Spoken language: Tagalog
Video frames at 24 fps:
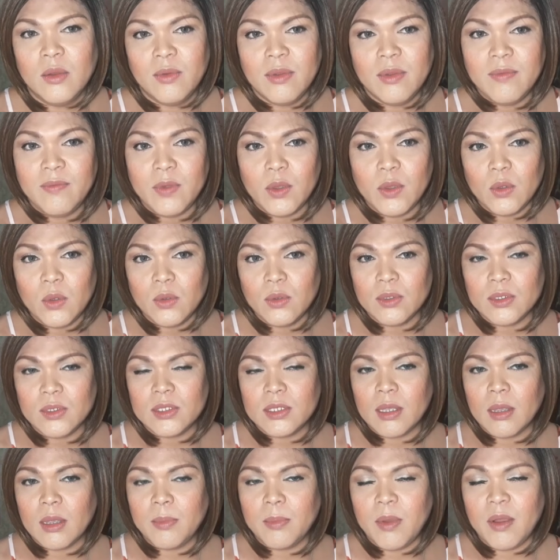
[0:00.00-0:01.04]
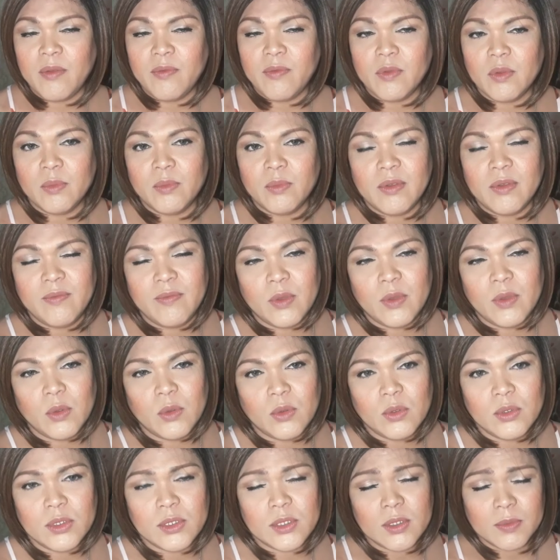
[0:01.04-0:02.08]
reviews, perfume
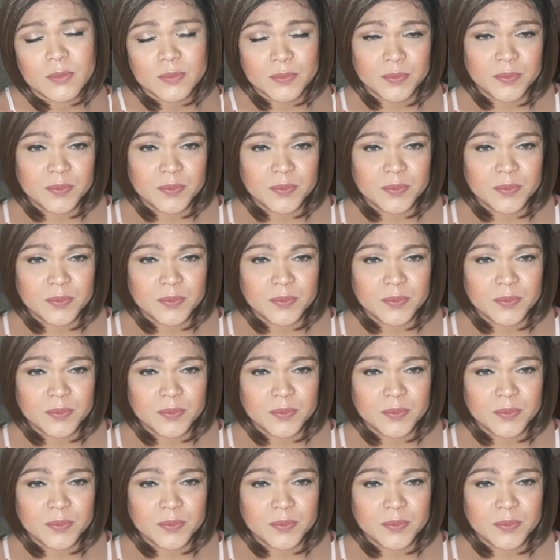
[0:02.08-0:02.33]
reviews,